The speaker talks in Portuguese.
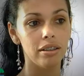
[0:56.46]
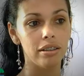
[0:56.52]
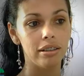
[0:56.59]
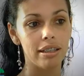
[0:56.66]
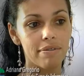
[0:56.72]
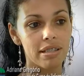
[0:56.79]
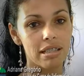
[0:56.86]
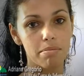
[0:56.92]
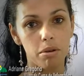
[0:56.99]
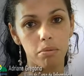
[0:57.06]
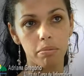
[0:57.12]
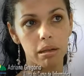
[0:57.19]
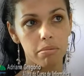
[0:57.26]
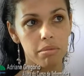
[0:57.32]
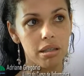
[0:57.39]
Vai ser bom
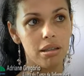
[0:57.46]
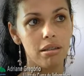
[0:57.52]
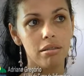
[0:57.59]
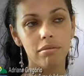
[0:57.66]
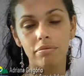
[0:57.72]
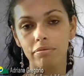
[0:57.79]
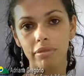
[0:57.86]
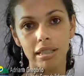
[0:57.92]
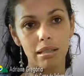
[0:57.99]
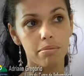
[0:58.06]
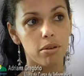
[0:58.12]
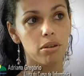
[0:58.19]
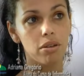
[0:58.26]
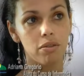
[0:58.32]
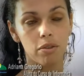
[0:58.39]
para mim, vai ser
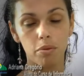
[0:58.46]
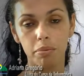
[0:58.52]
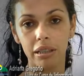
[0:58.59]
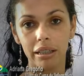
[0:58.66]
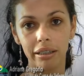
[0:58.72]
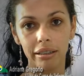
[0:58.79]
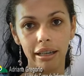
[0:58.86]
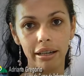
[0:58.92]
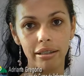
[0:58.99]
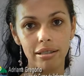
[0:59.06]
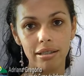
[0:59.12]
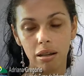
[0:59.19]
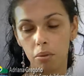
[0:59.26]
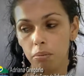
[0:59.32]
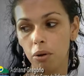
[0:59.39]
bom que eu vou poder até
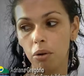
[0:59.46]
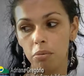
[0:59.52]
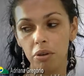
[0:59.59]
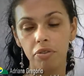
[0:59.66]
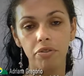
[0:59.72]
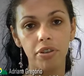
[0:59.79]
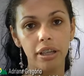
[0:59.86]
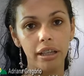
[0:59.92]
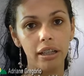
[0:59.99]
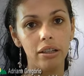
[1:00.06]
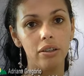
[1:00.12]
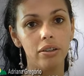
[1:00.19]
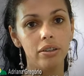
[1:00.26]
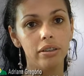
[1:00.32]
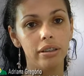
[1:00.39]
ensinar um pouco meu
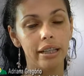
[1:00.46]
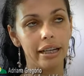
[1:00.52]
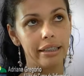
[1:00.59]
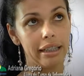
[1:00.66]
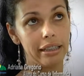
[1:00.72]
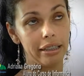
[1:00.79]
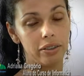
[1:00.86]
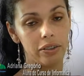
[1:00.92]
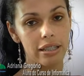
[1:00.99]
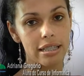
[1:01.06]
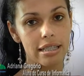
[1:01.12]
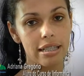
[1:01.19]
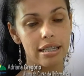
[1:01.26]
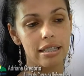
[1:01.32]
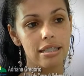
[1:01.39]
filho, né, que está na
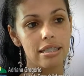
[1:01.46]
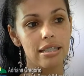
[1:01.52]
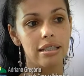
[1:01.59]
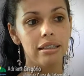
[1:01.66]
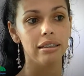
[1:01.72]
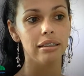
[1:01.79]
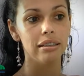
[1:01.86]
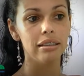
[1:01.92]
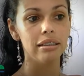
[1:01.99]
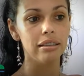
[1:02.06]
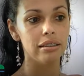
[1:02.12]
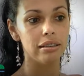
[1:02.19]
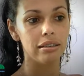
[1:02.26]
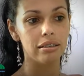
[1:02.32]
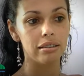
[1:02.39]
adolescência.
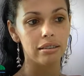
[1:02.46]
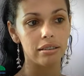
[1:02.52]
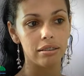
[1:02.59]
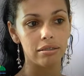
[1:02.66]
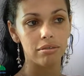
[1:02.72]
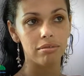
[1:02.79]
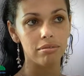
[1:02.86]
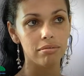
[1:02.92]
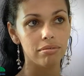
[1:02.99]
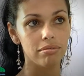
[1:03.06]
Então,